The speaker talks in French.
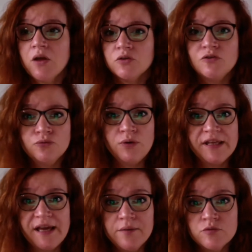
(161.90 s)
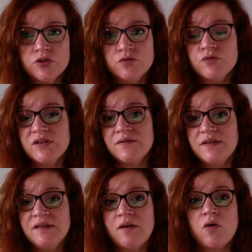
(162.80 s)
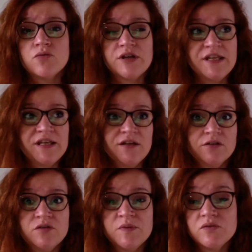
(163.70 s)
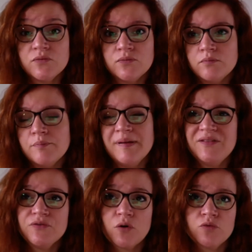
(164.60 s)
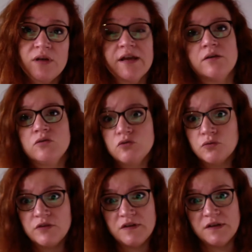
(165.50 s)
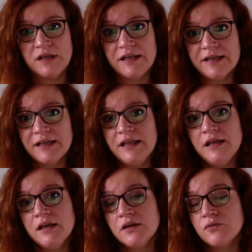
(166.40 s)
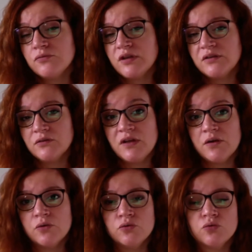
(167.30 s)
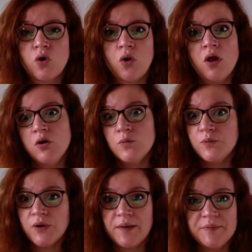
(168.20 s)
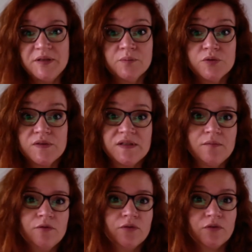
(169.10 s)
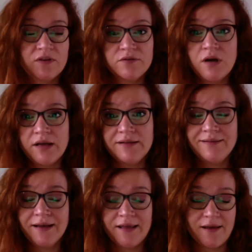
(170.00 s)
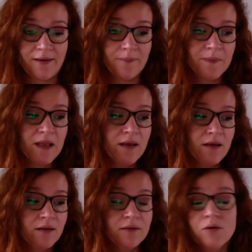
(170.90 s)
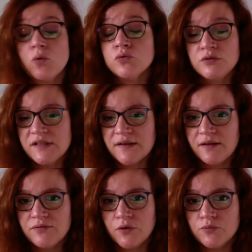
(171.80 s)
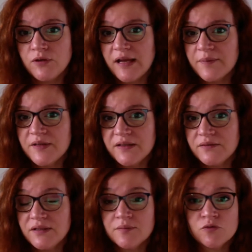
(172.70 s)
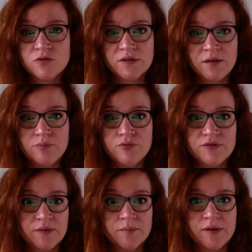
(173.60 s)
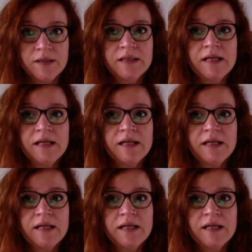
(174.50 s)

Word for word: Dans tous les cas, moi je vous invite à envoyer un espèce de pas de formulaire, sauf si c'est de l'écrit et que vous attendez un retour le plus rapide possible sans avoir à être derrière. Euh, on utilisera le formulaire, bien évidemment, ce sera le plus simple.